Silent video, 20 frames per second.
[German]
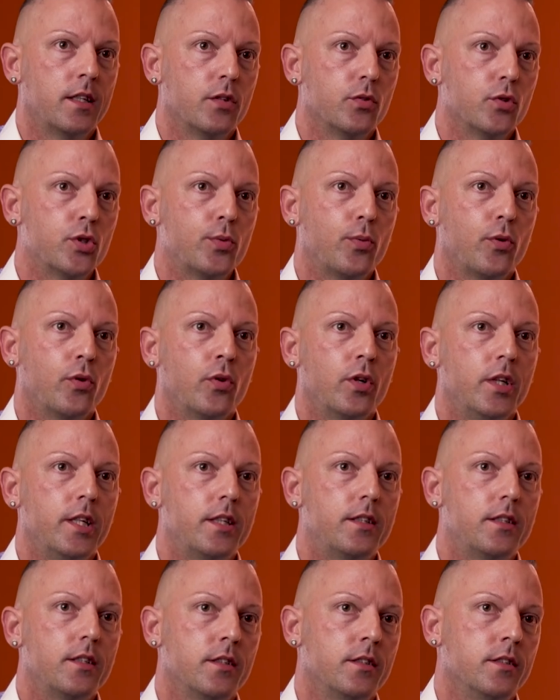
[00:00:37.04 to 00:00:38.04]
der Ursprung
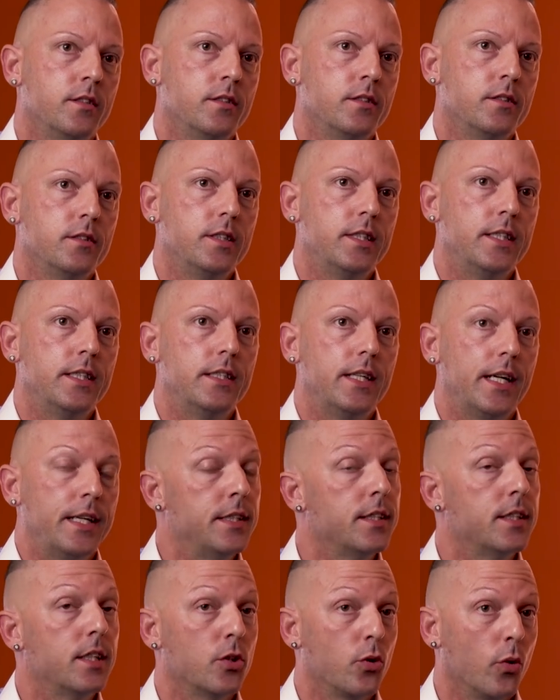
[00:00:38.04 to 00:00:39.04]
liegt äh,
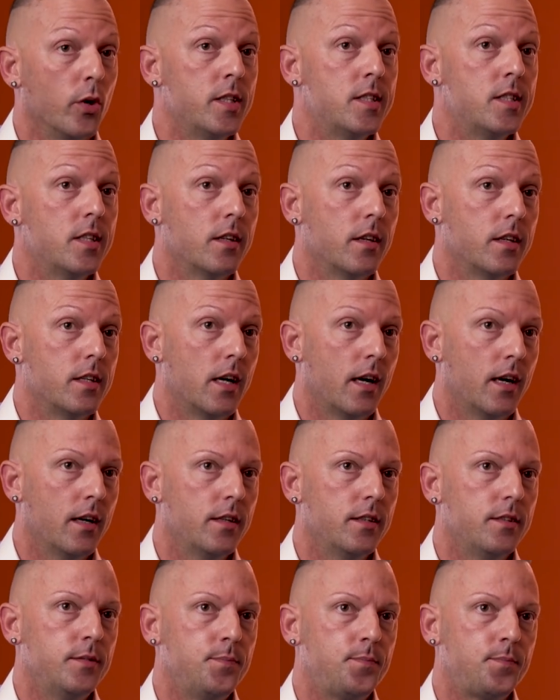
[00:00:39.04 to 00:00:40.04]
Ende der 90er
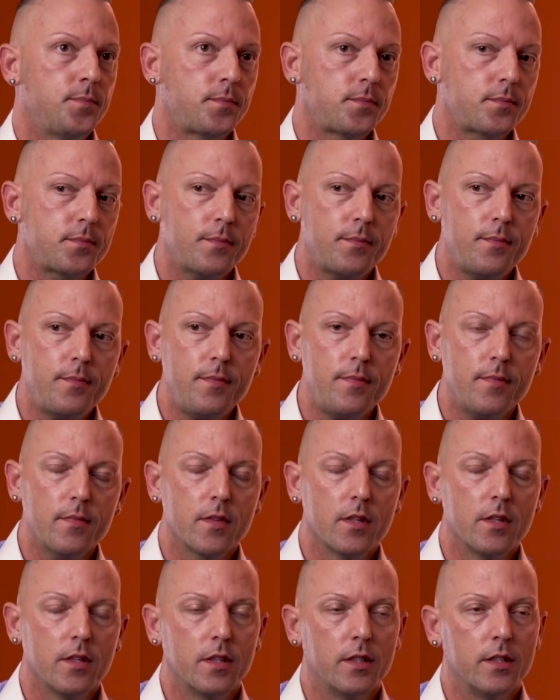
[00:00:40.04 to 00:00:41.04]
Jahre.
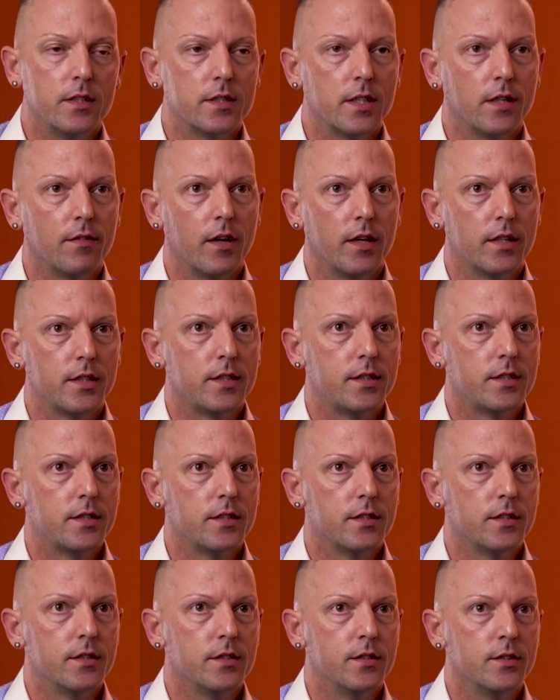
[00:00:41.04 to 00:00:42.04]
Äh, da war ich
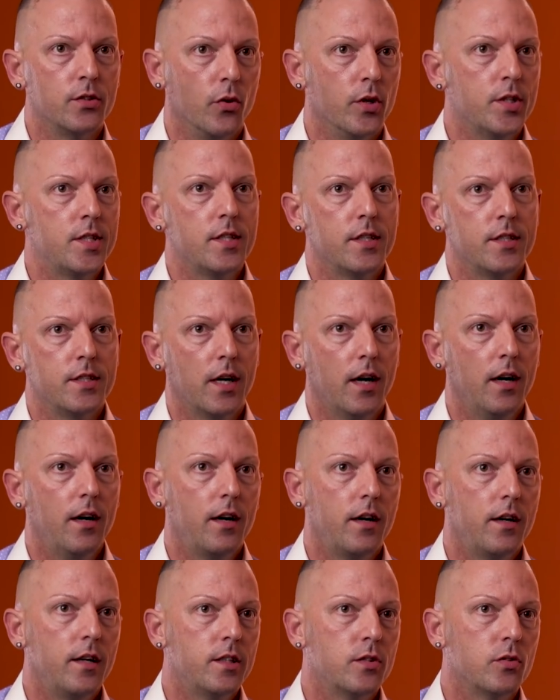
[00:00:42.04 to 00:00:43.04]
19
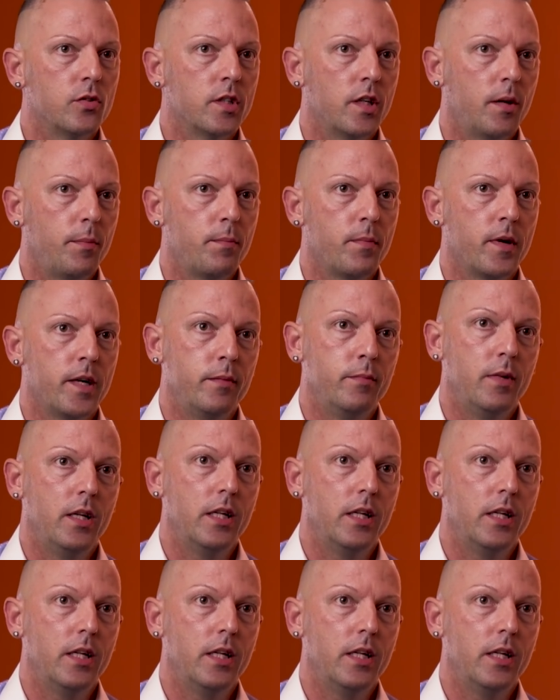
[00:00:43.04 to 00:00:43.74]
Jahre alt und habe meinen